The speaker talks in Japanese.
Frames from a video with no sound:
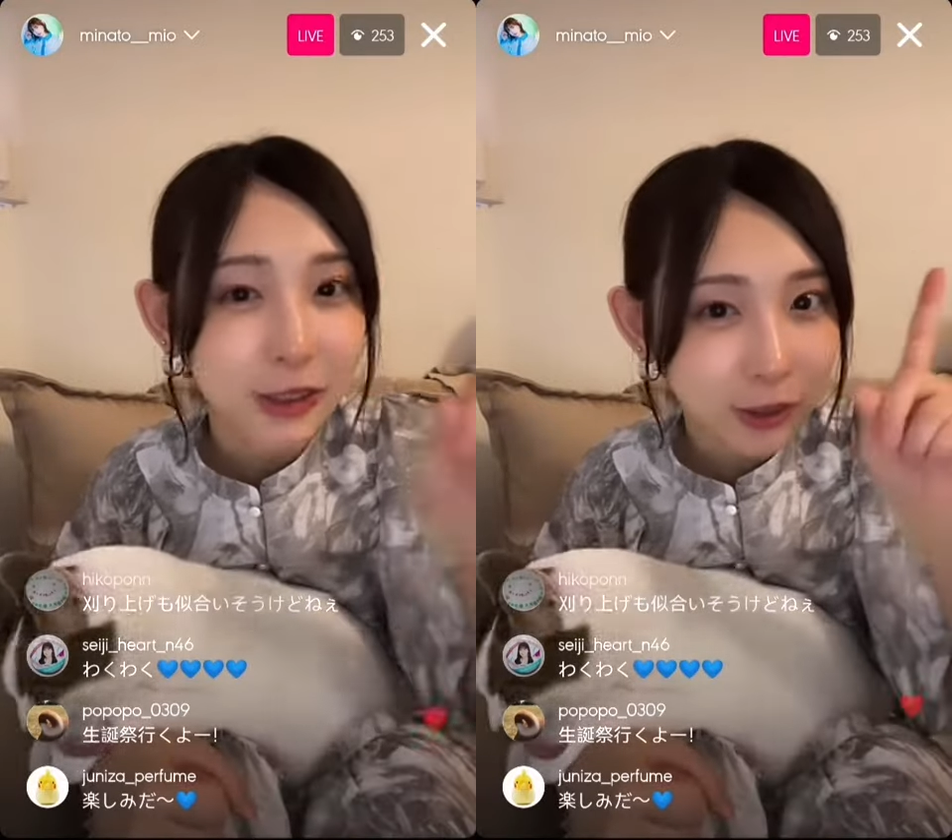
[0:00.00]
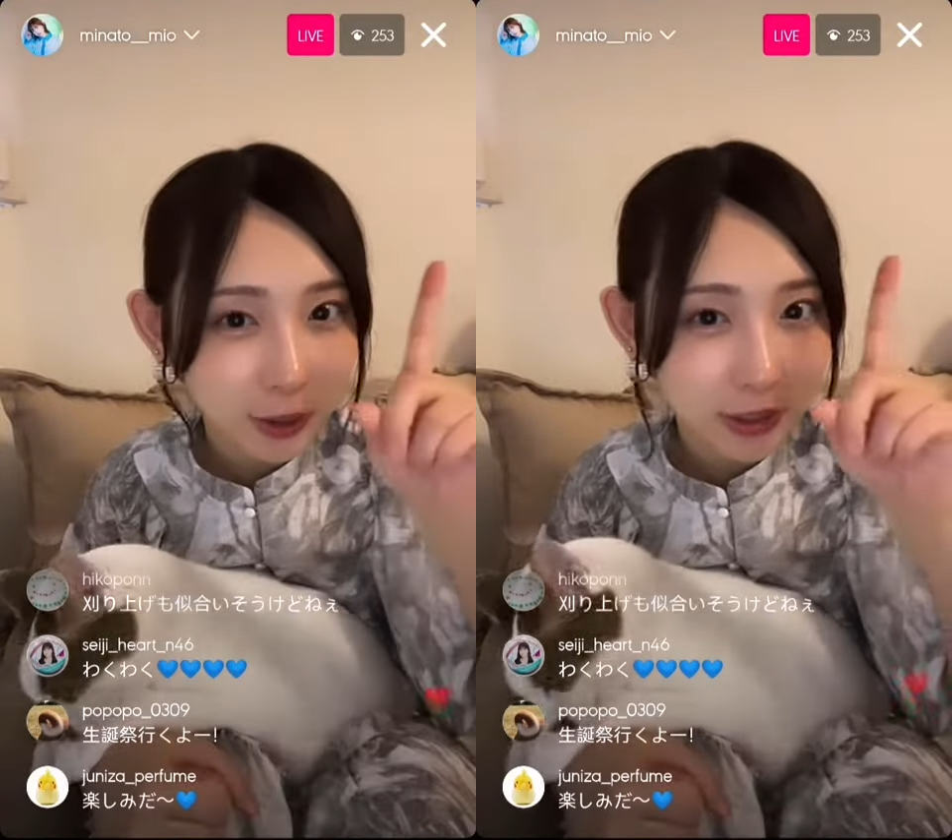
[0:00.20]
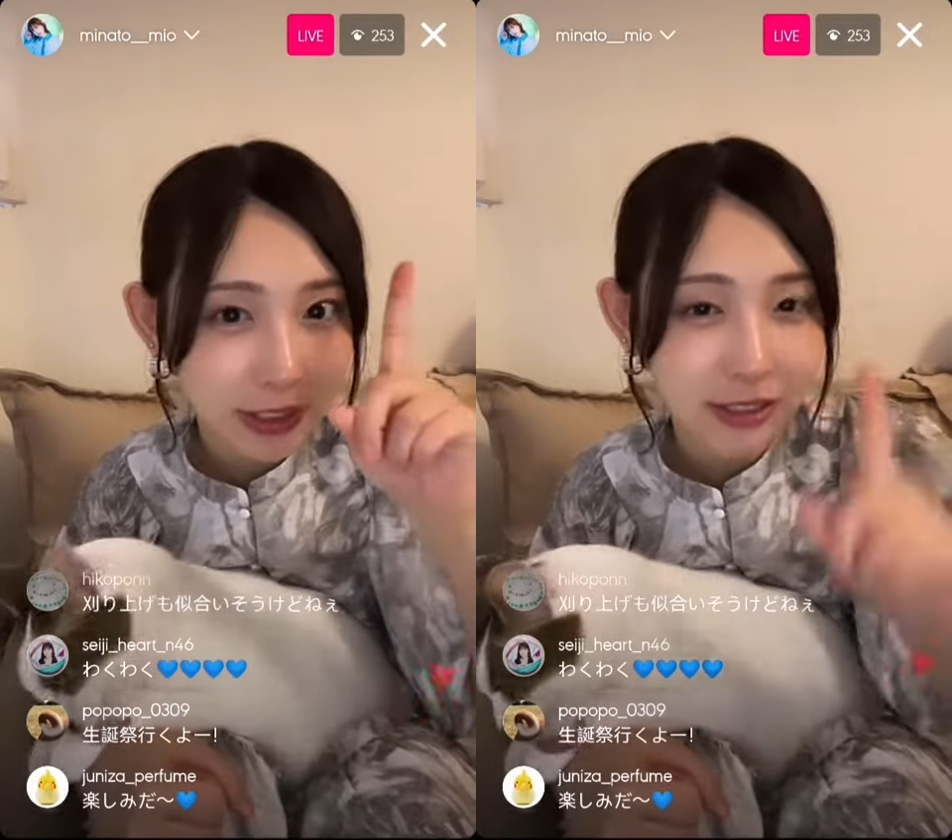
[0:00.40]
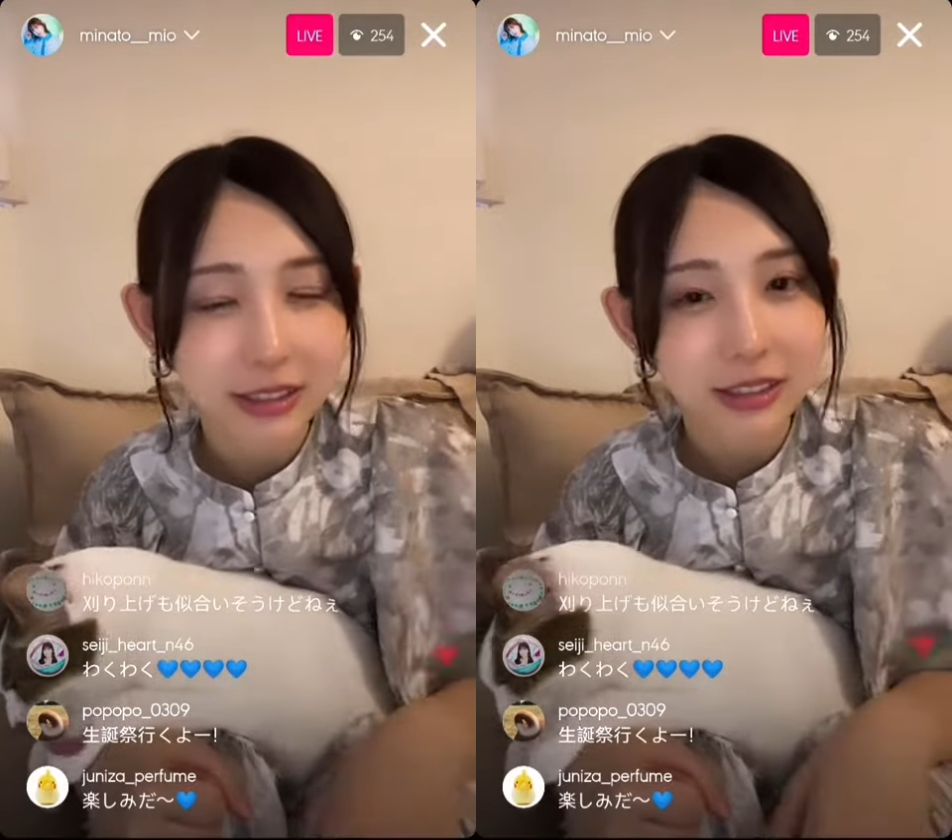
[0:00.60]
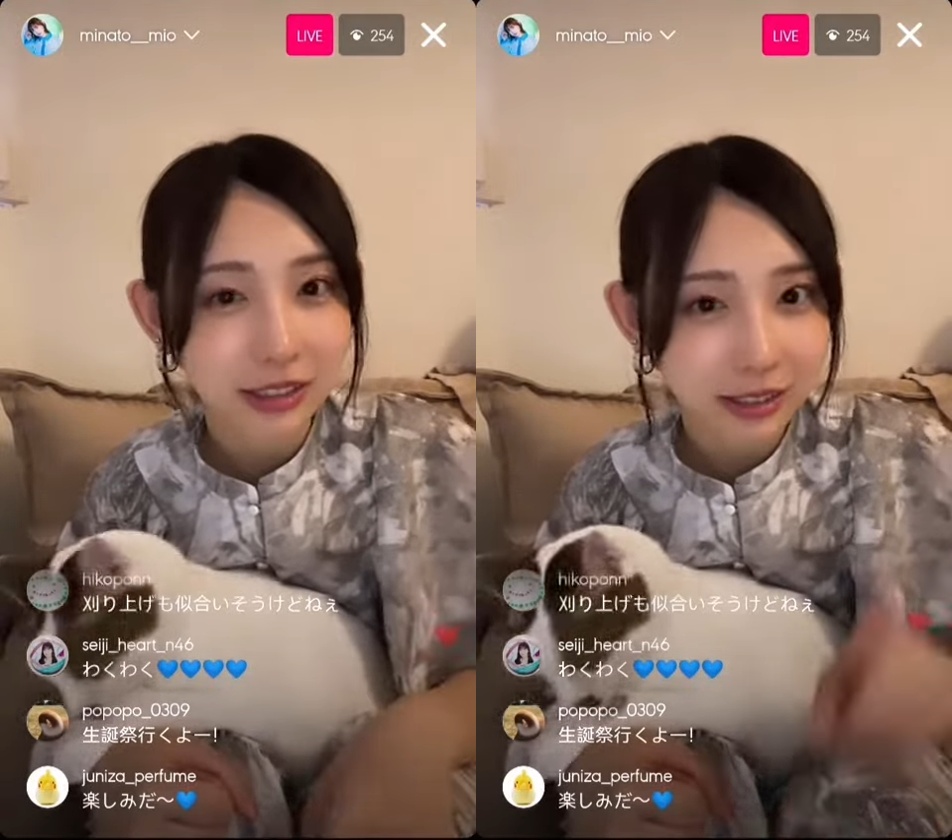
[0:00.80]
あと1週
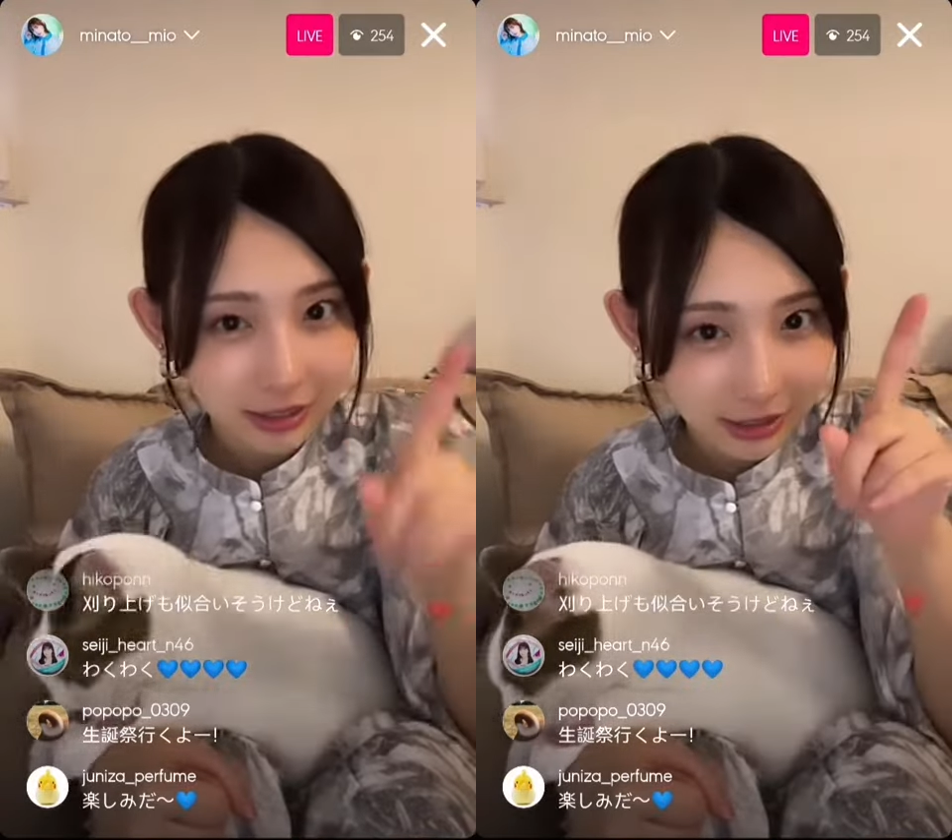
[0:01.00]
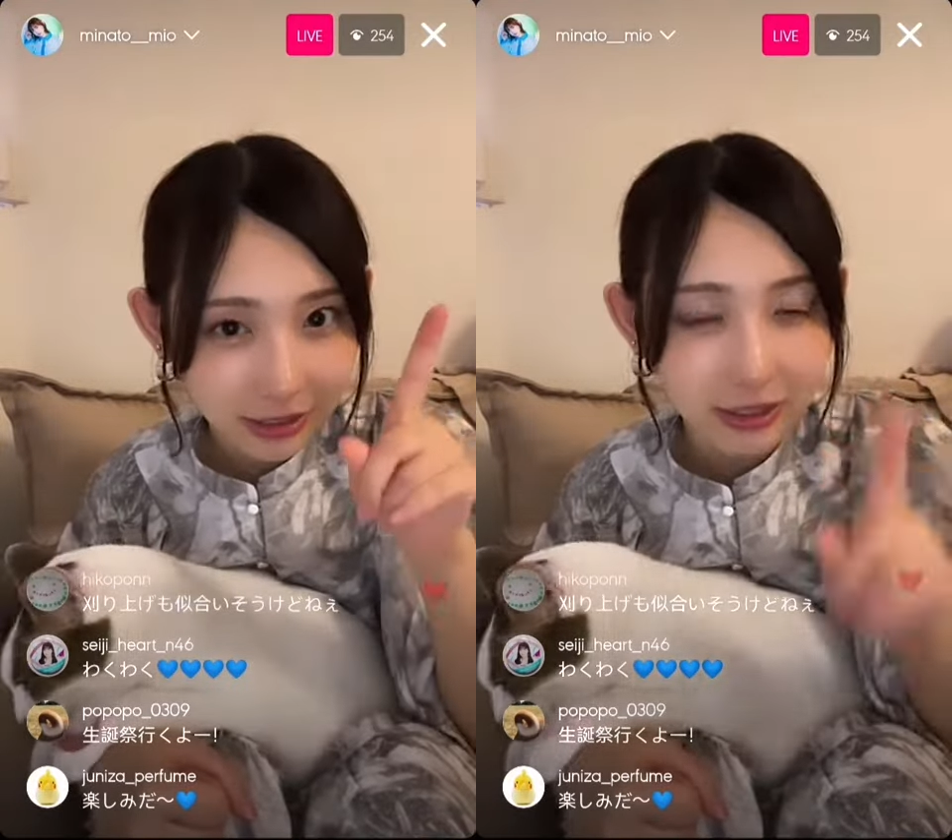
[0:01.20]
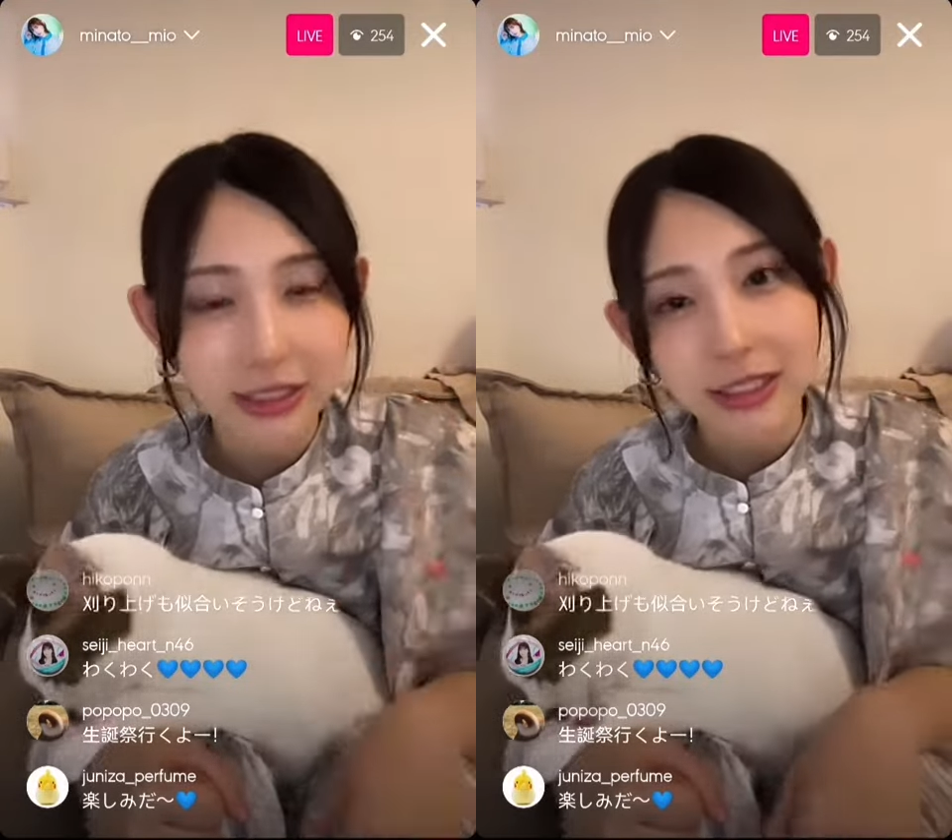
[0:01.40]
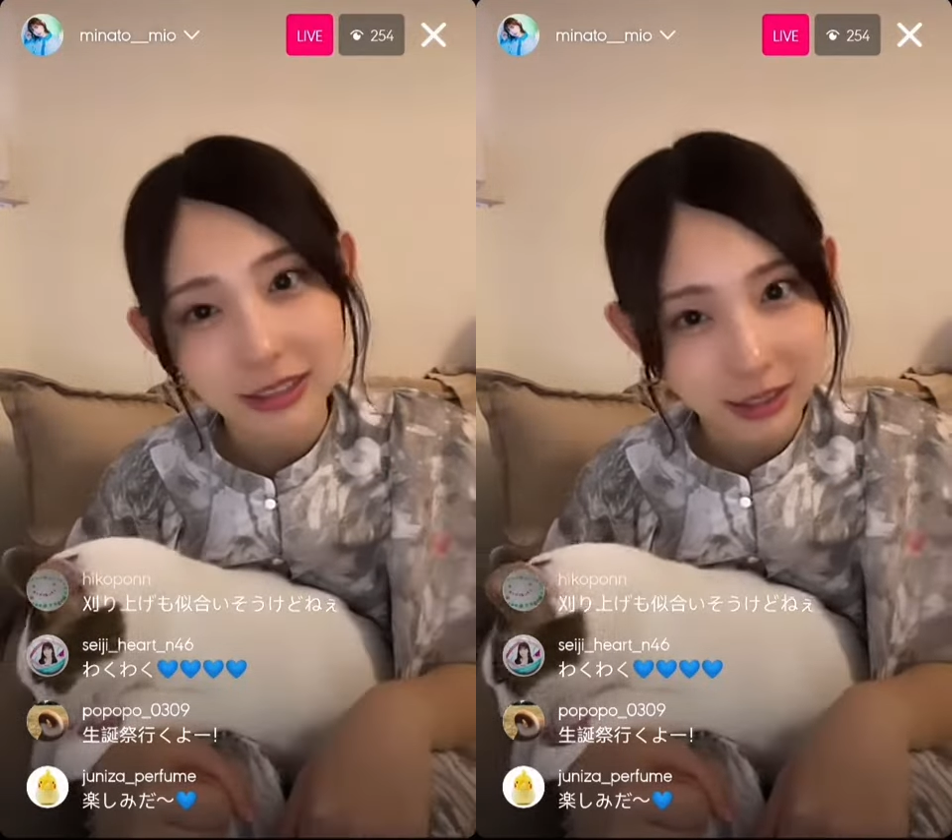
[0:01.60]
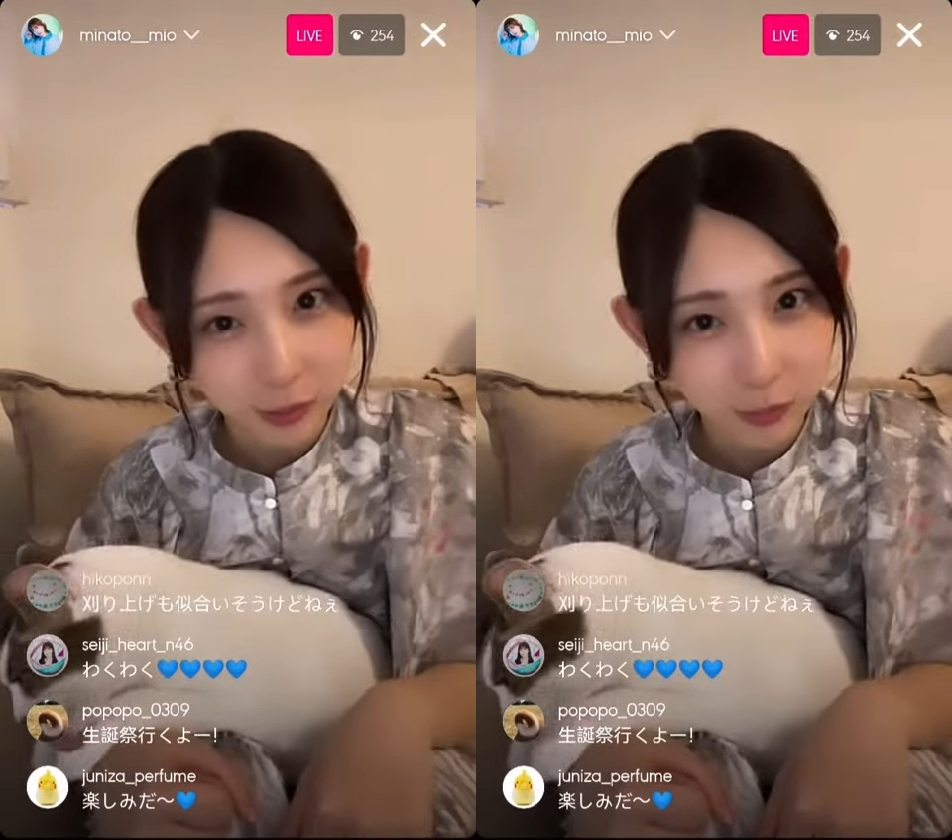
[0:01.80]
間しか
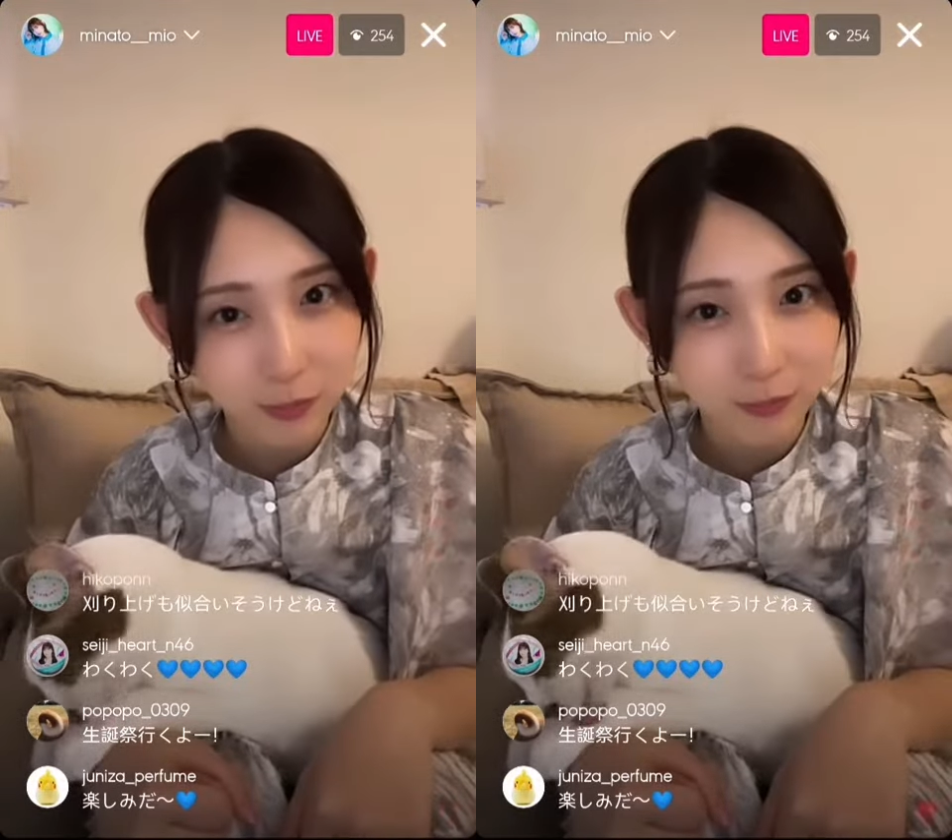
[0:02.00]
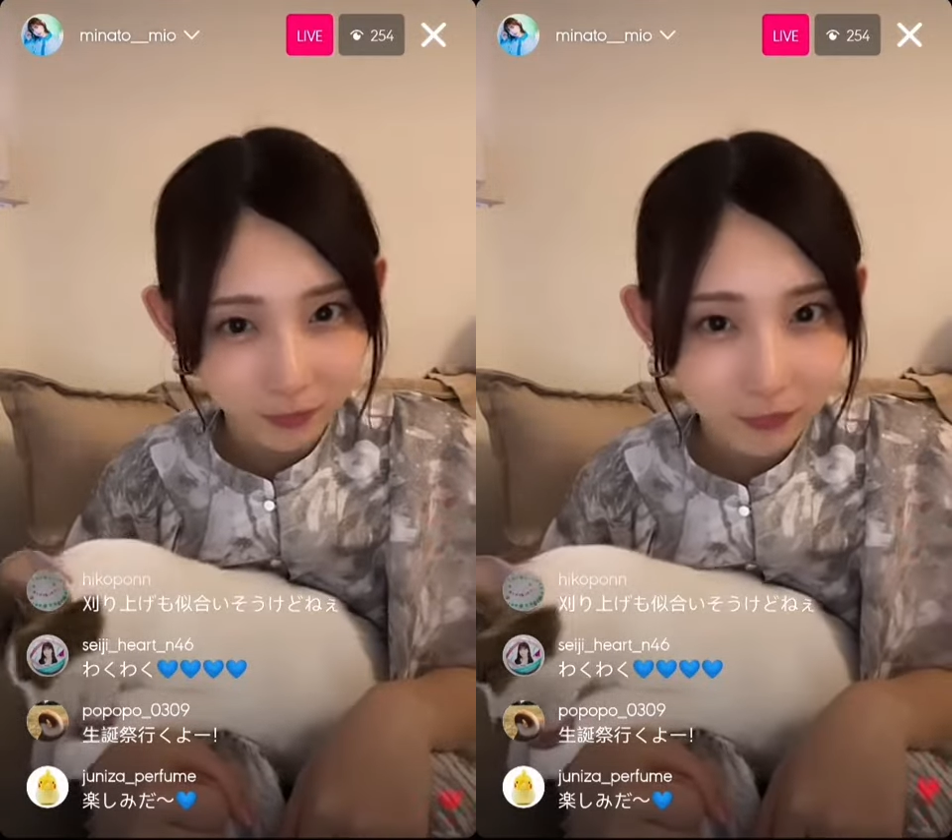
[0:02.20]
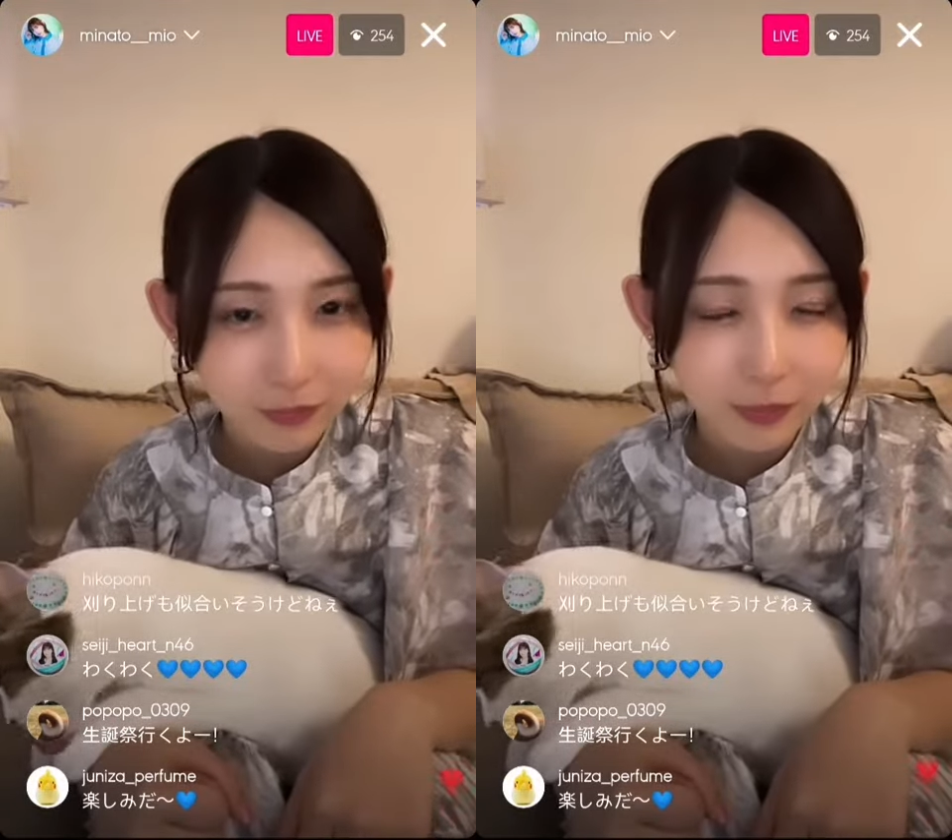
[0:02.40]
ないんですけど